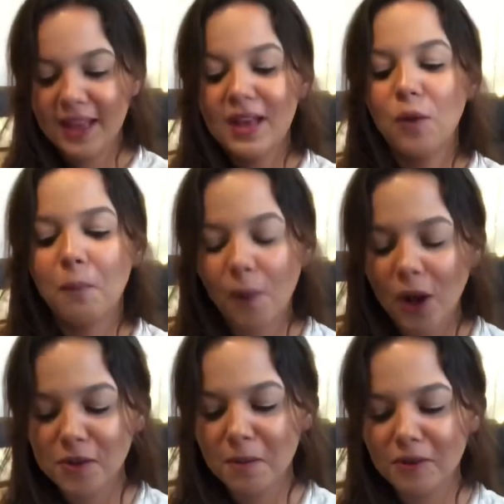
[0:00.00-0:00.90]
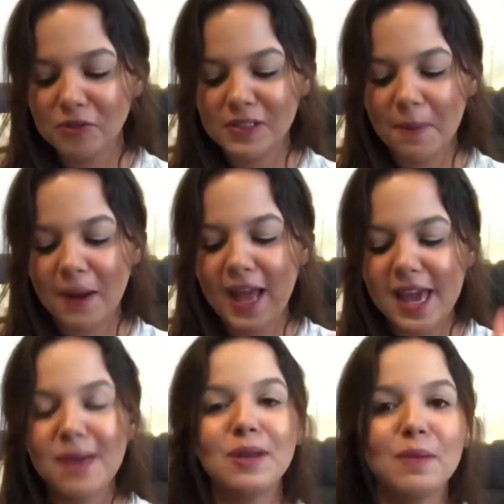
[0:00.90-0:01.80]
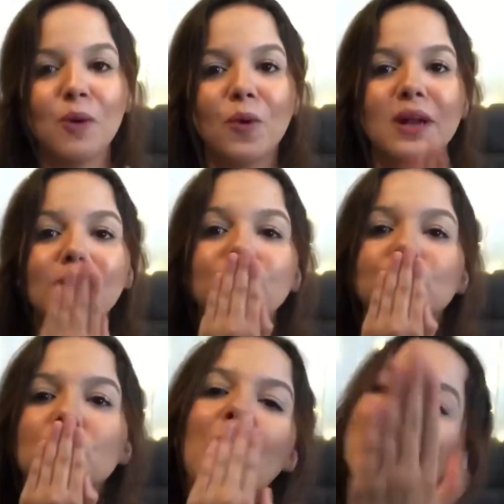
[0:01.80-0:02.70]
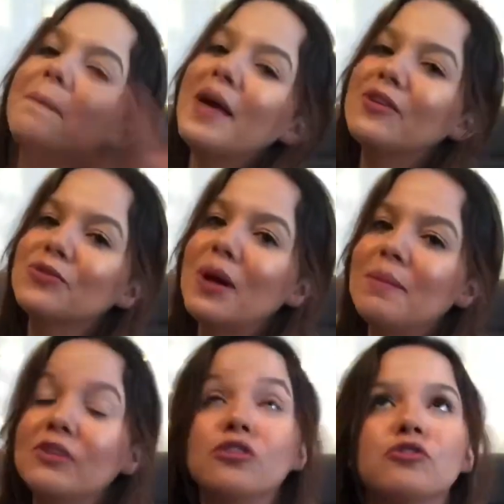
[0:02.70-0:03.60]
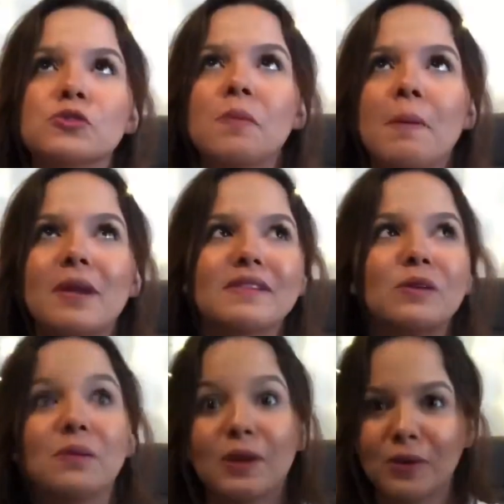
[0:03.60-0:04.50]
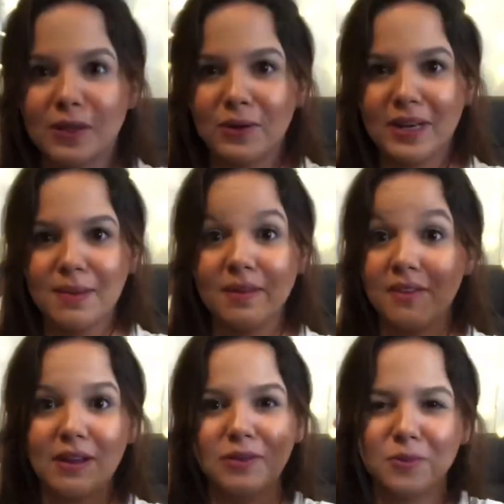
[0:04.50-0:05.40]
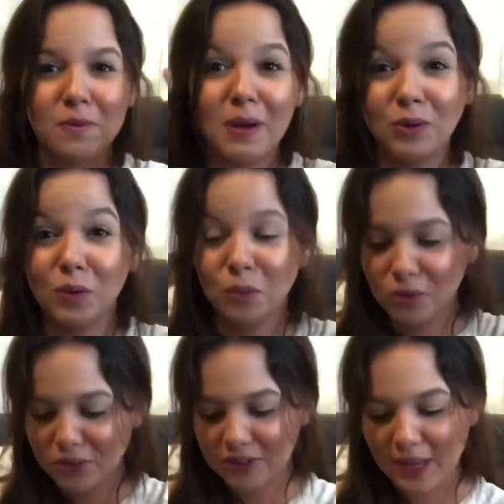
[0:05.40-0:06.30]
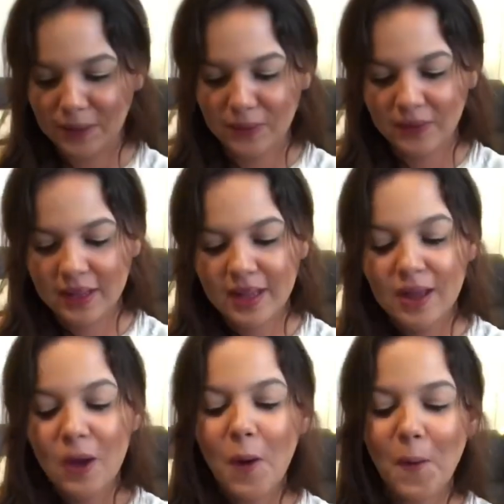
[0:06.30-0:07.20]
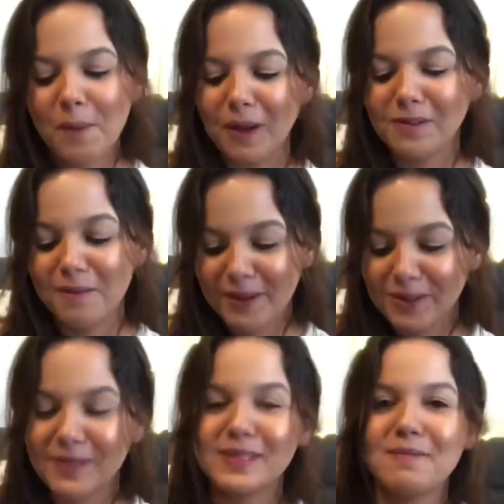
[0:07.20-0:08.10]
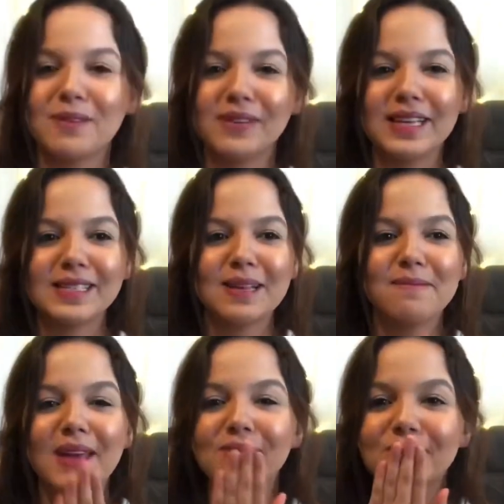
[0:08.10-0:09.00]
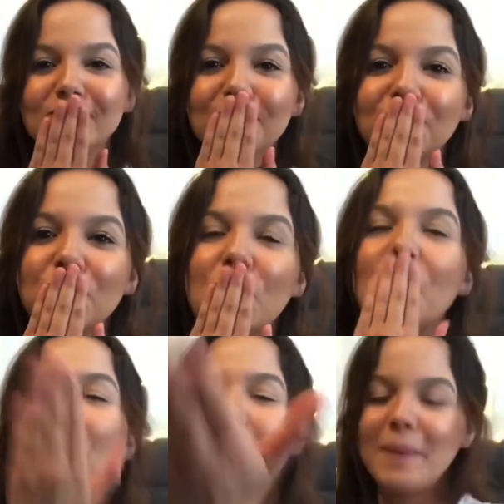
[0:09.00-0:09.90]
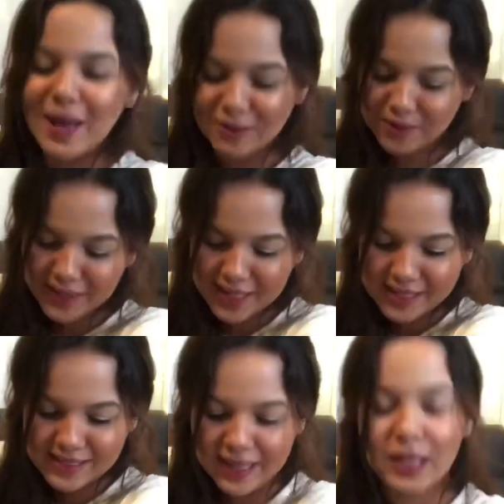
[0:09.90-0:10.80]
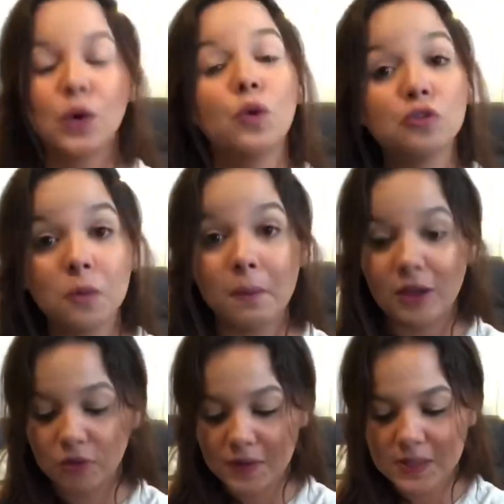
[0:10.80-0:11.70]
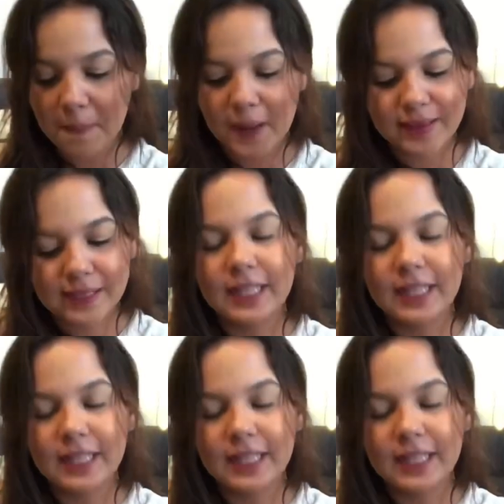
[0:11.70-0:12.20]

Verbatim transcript: Próximo beijo vai ser pra Emily Moura. Um beijo, Emily. Gente, desculpa a pressa que eu me tá cortando grama e vai ficar tipo um barulho muito chato. O próximo beijo vai ser pra Vanessa Mendes. Um beijo, Vanessa. E o último beijo vai ser pra Dani